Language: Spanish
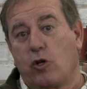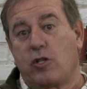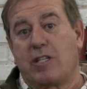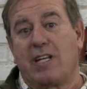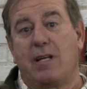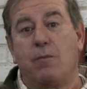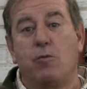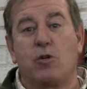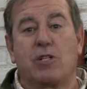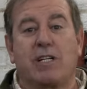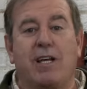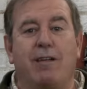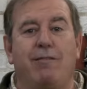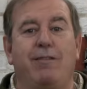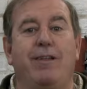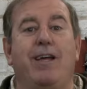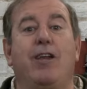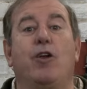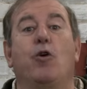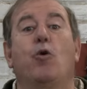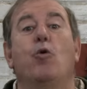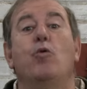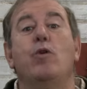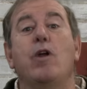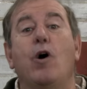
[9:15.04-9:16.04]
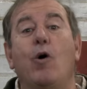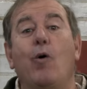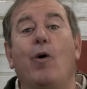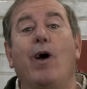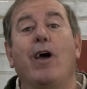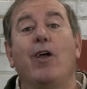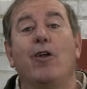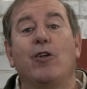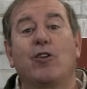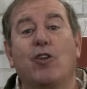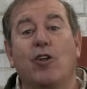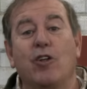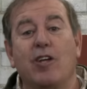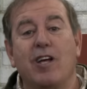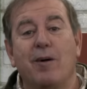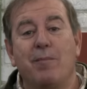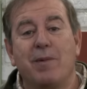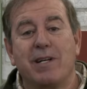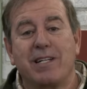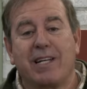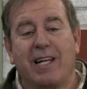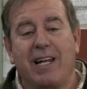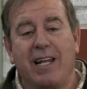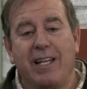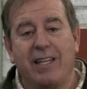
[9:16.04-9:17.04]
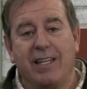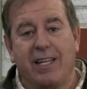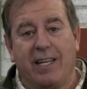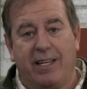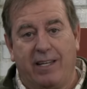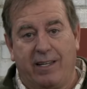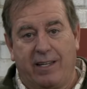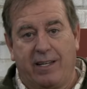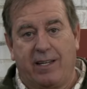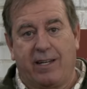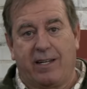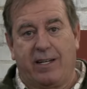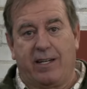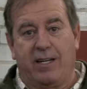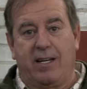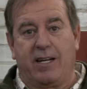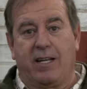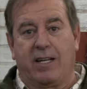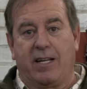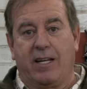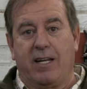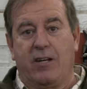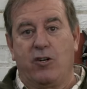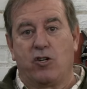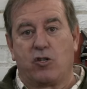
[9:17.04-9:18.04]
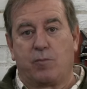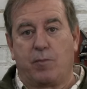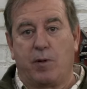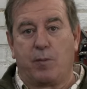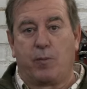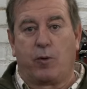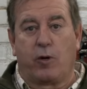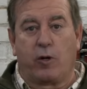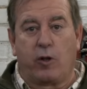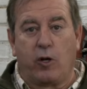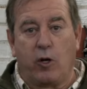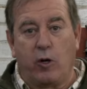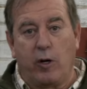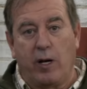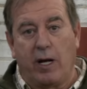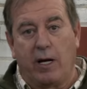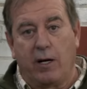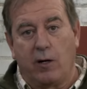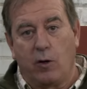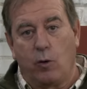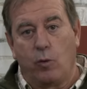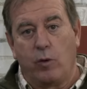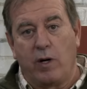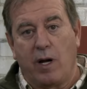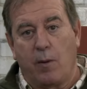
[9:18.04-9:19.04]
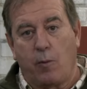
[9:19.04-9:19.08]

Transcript: tenemos que hacer un agujero todavía más grande que el que nos proporciona una